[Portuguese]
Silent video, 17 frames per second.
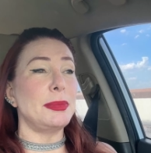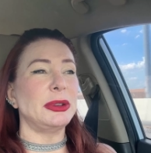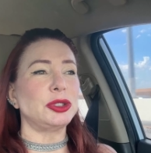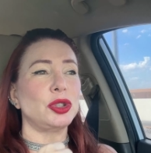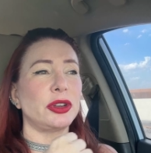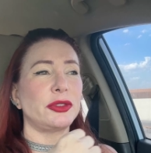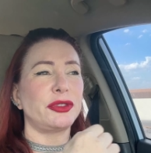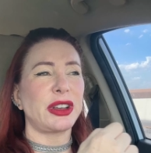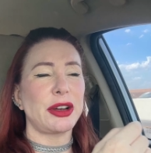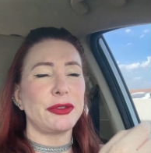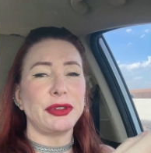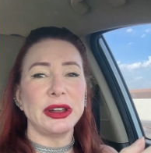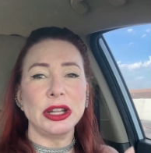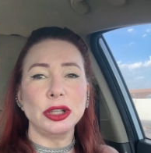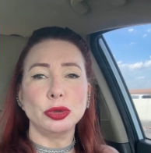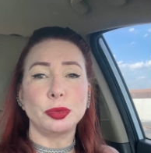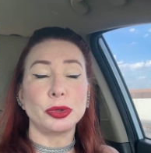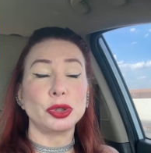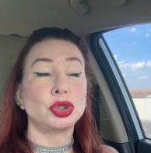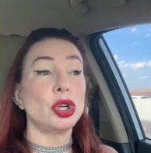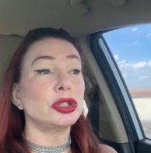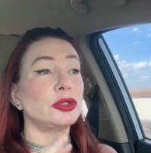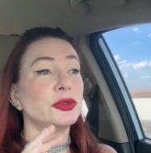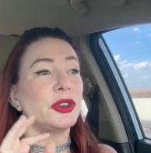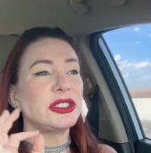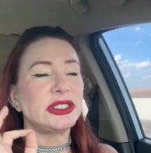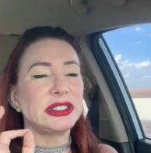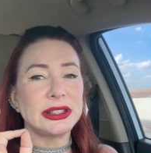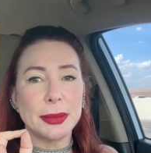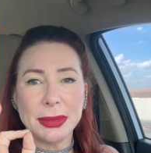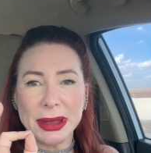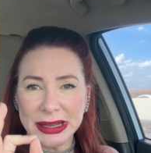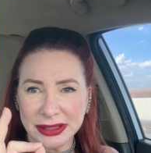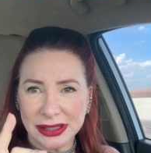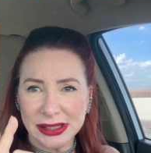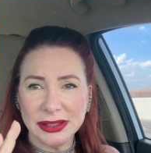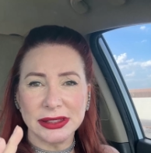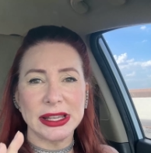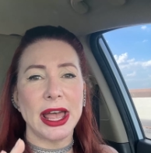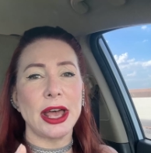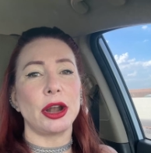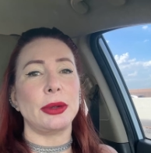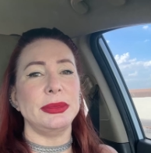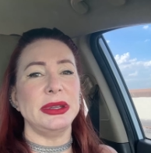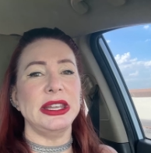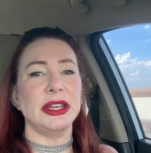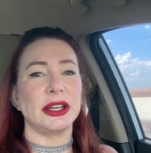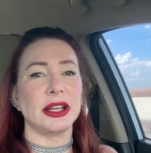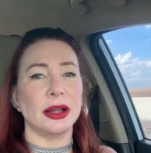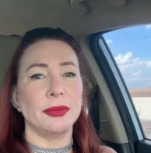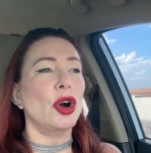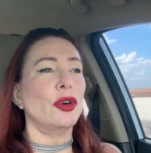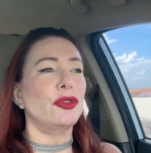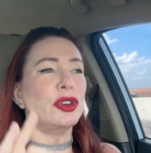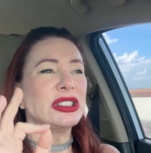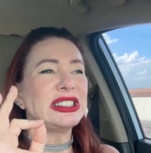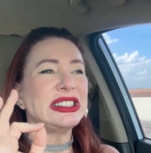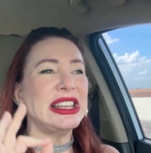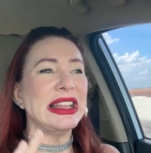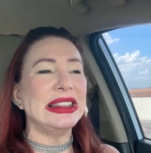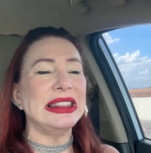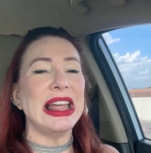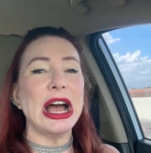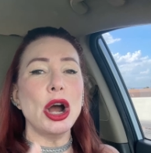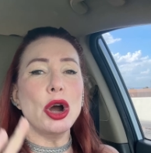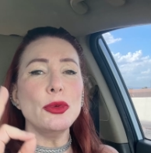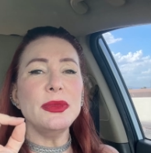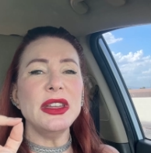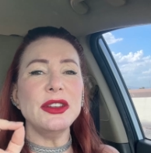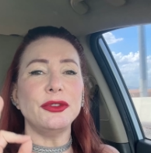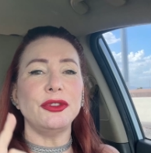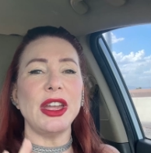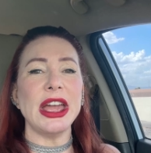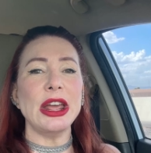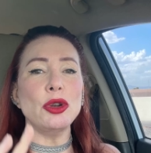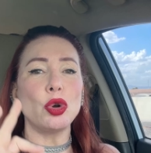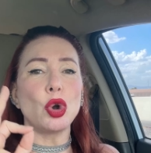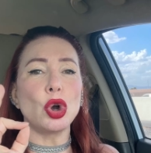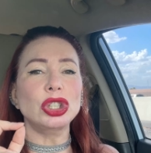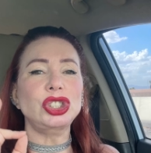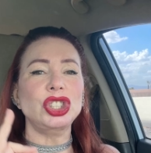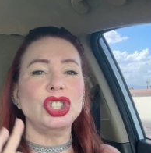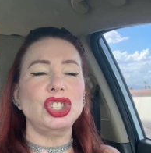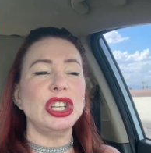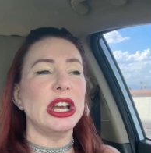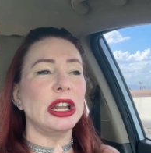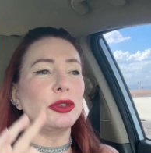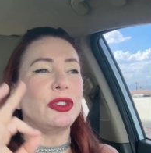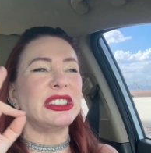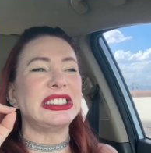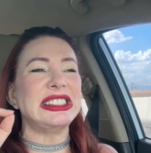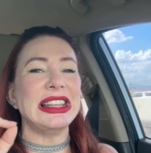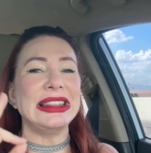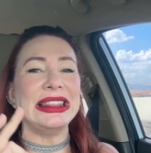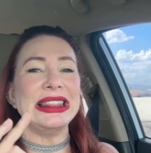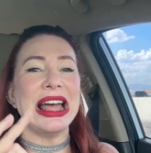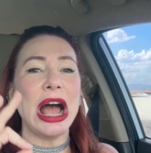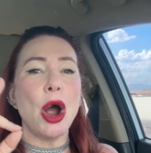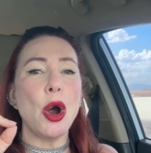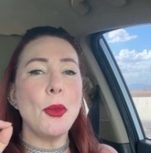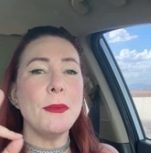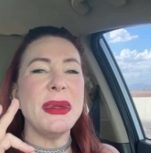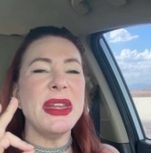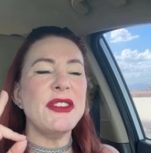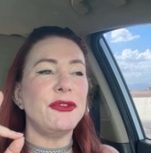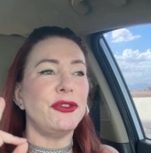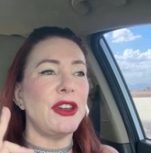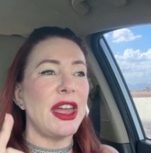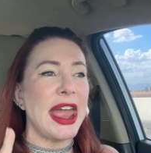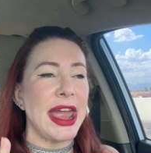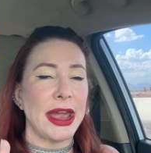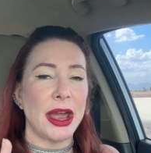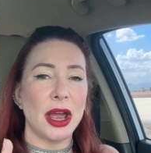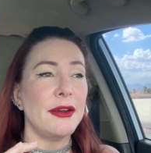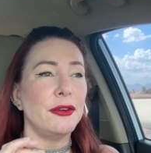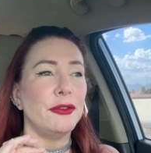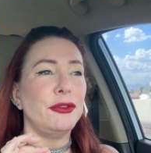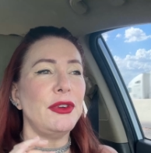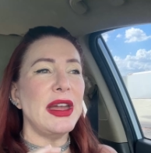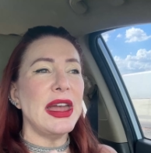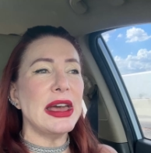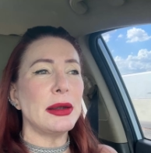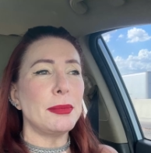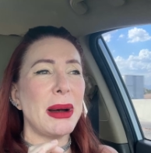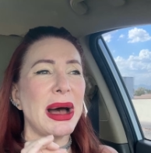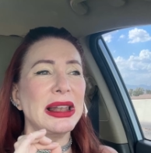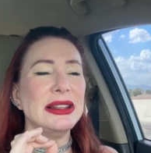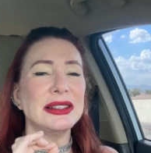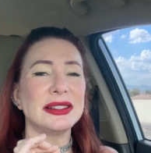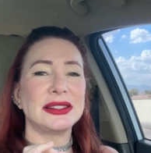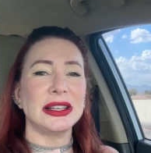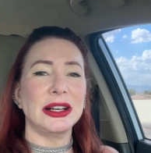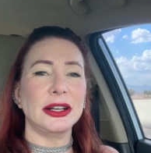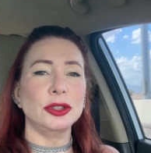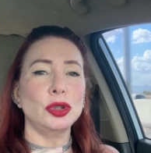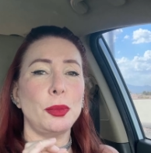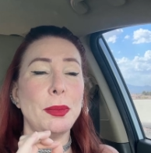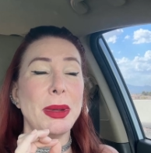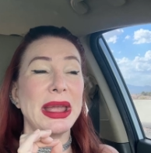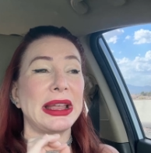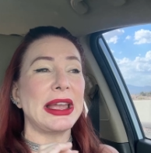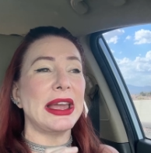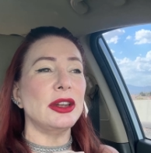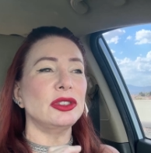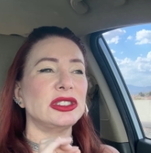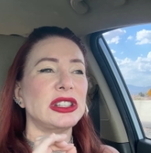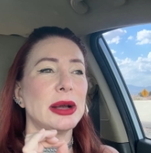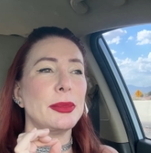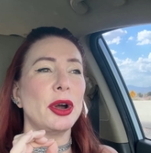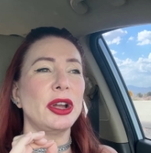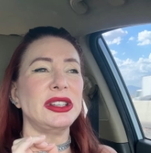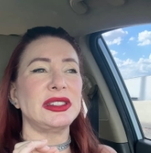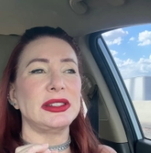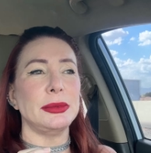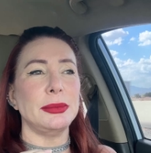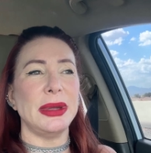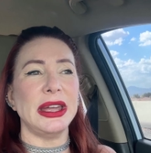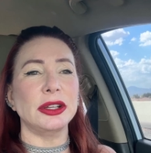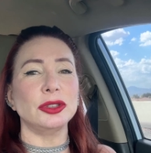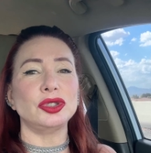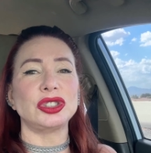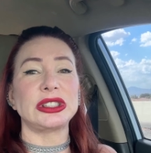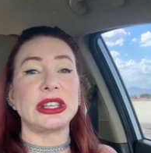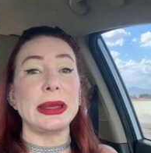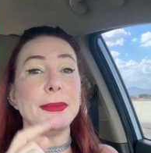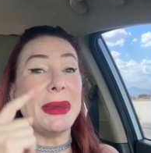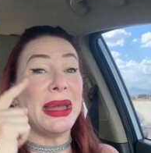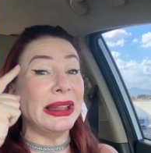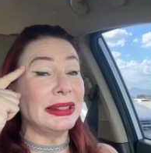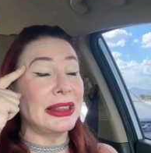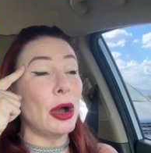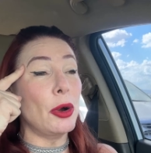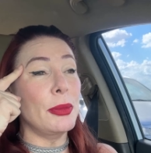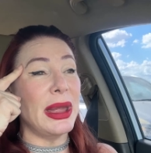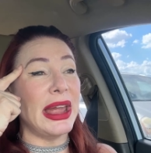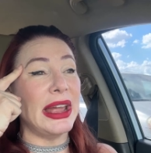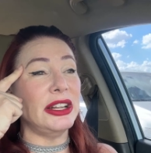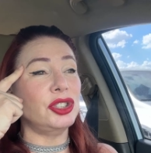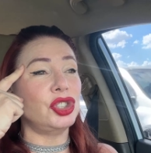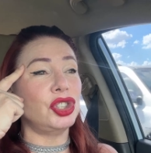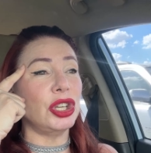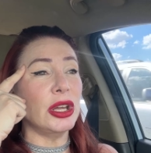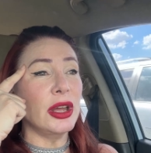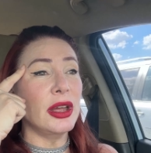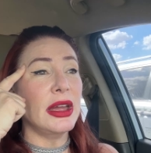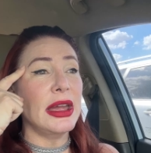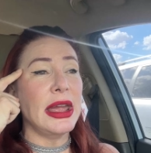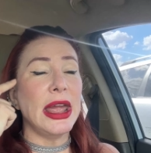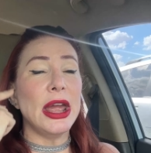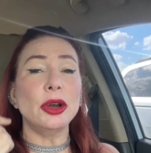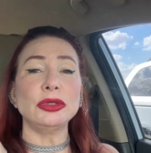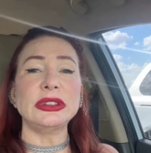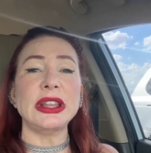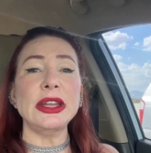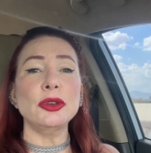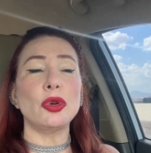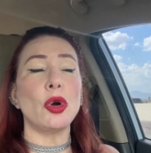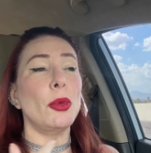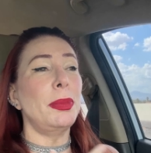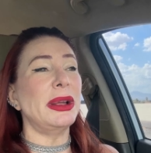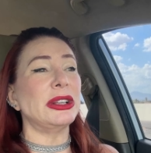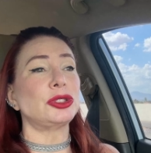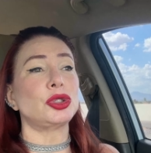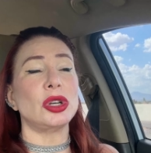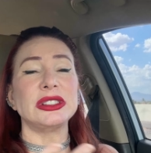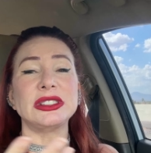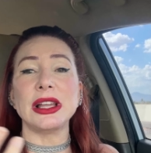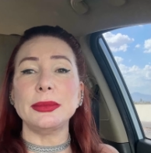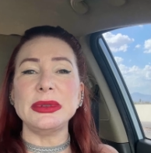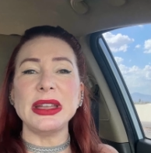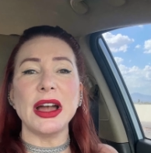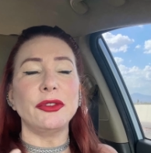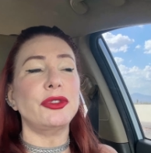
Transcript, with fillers: pessoa que fica falando pros outros. Vou te ser bem sincero, amiga. Você não me vê no cotidiano, você não me vê verbalizando pequenos aborrecimentos que mentalmente eu tenho com pessoas à minha